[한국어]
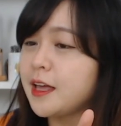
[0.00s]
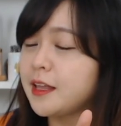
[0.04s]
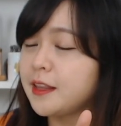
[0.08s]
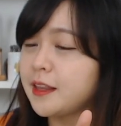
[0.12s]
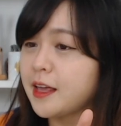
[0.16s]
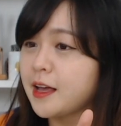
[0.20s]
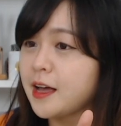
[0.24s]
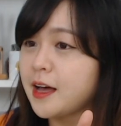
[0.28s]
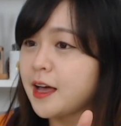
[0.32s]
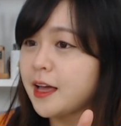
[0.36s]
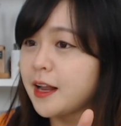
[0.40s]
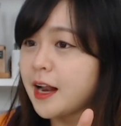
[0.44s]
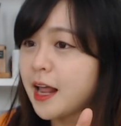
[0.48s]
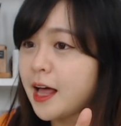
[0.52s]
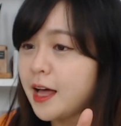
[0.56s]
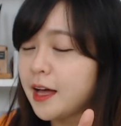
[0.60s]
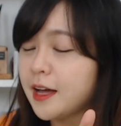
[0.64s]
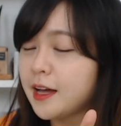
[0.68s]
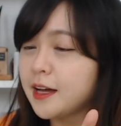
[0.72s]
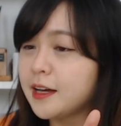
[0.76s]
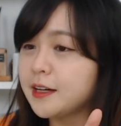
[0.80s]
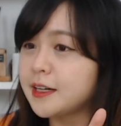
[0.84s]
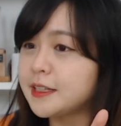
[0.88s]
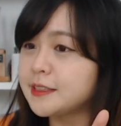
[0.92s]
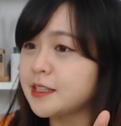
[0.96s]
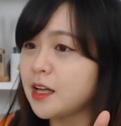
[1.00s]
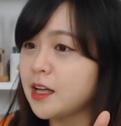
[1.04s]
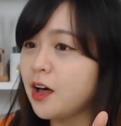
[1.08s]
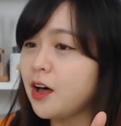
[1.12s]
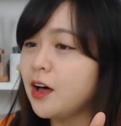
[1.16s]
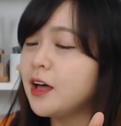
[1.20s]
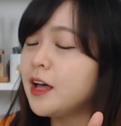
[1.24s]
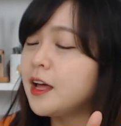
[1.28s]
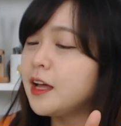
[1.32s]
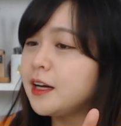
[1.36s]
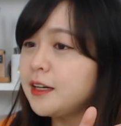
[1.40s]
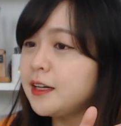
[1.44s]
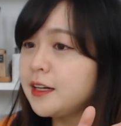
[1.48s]
내가 해랑 그래서
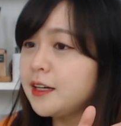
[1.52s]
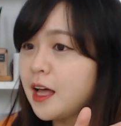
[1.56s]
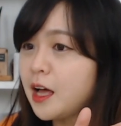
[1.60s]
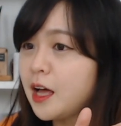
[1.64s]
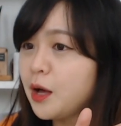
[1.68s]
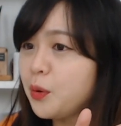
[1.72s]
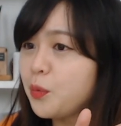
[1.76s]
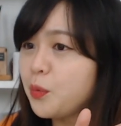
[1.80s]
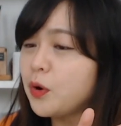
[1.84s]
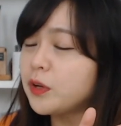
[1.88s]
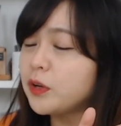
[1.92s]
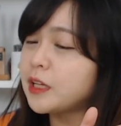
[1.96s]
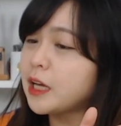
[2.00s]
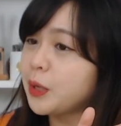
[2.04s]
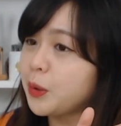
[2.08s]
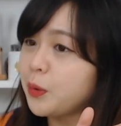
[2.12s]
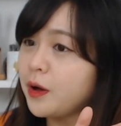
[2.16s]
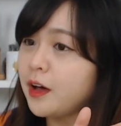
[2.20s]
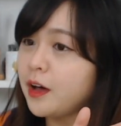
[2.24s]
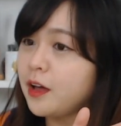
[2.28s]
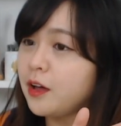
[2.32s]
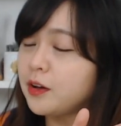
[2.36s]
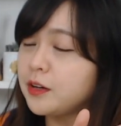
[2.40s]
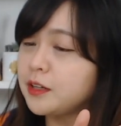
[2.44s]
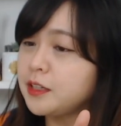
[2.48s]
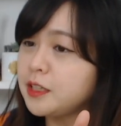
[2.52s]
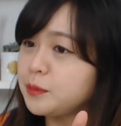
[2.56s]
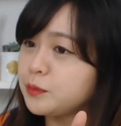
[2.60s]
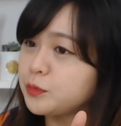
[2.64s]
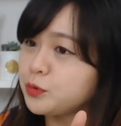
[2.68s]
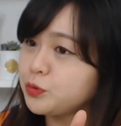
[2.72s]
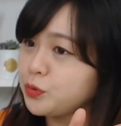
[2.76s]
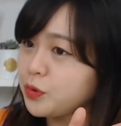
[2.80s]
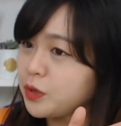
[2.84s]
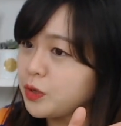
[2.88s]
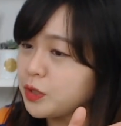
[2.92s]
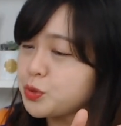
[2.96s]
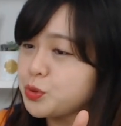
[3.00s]
랑워 나로 하여금
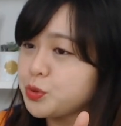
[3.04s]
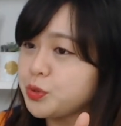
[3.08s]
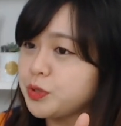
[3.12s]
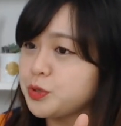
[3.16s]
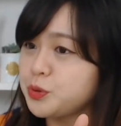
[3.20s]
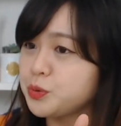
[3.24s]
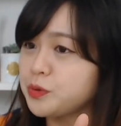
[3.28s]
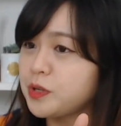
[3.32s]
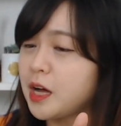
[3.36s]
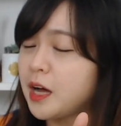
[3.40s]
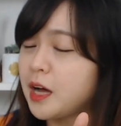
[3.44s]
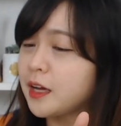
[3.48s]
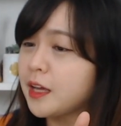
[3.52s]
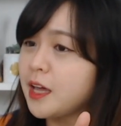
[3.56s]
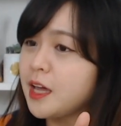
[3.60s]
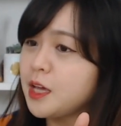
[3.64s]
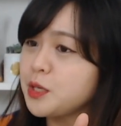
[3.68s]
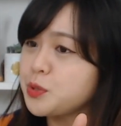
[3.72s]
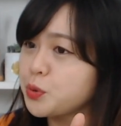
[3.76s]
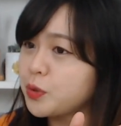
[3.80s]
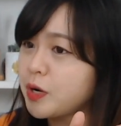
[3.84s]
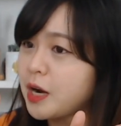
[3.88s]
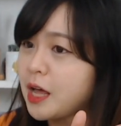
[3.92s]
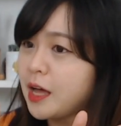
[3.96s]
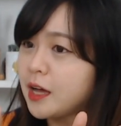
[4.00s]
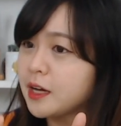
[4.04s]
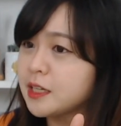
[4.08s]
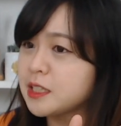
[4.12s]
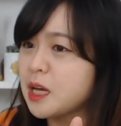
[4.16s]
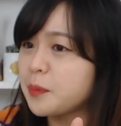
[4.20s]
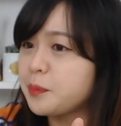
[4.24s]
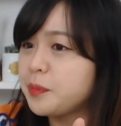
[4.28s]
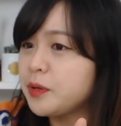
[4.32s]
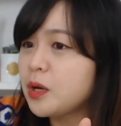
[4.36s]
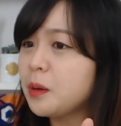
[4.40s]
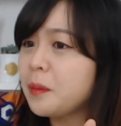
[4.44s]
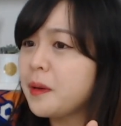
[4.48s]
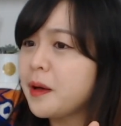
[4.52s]
꾸어취 좀 가게 해줘랑 그냥
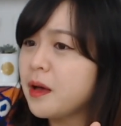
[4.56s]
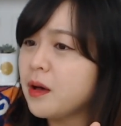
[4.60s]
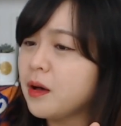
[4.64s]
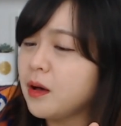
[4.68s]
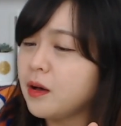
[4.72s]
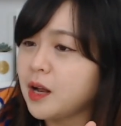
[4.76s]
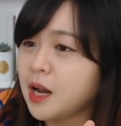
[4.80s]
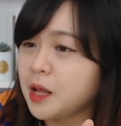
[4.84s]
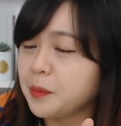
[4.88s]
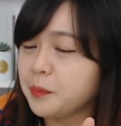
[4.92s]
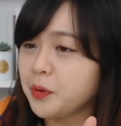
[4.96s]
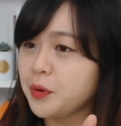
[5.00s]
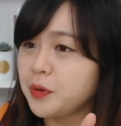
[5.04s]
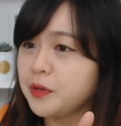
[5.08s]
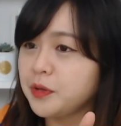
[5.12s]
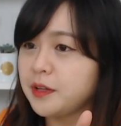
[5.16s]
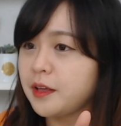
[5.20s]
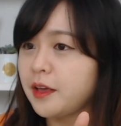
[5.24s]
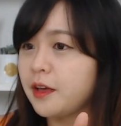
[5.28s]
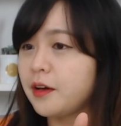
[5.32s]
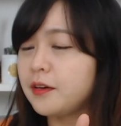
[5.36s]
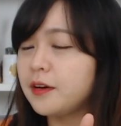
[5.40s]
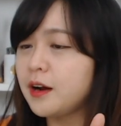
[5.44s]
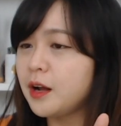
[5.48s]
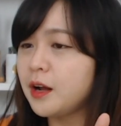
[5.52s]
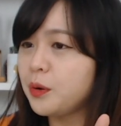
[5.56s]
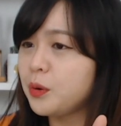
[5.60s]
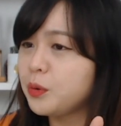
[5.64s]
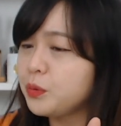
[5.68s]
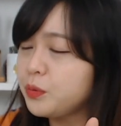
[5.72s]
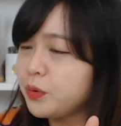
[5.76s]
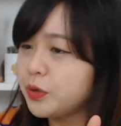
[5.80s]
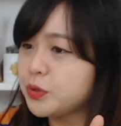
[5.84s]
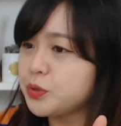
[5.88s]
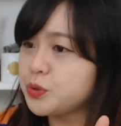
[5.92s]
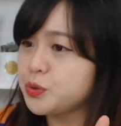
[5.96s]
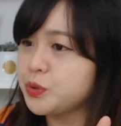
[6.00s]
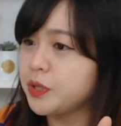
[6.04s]
비켜봐요 라는 표현이에요 랑 워
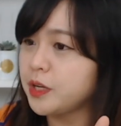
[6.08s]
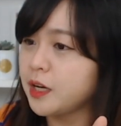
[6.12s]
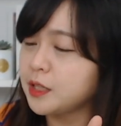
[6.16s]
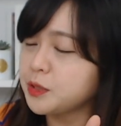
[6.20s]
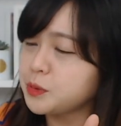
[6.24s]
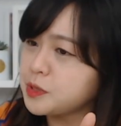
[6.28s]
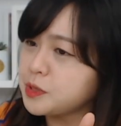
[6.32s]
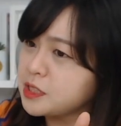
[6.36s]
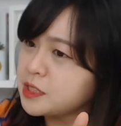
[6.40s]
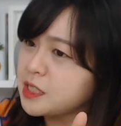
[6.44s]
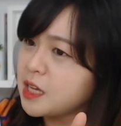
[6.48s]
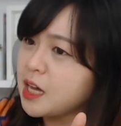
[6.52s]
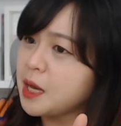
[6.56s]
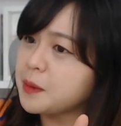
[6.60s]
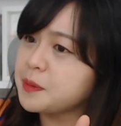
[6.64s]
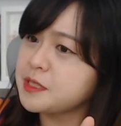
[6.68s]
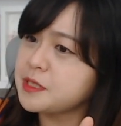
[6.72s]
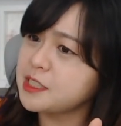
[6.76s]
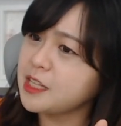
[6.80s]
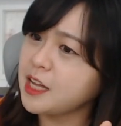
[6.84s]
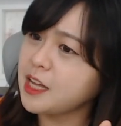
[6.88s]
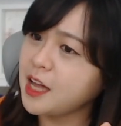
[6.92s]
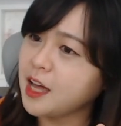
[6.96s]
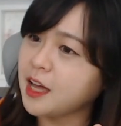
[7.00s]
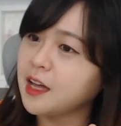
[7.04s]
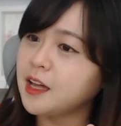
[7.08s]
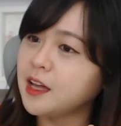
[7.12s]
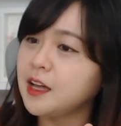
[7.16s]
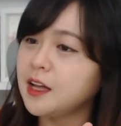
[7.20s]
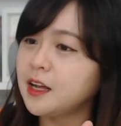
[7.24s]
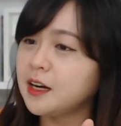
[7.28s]
꾸어취 아주 지나갑시다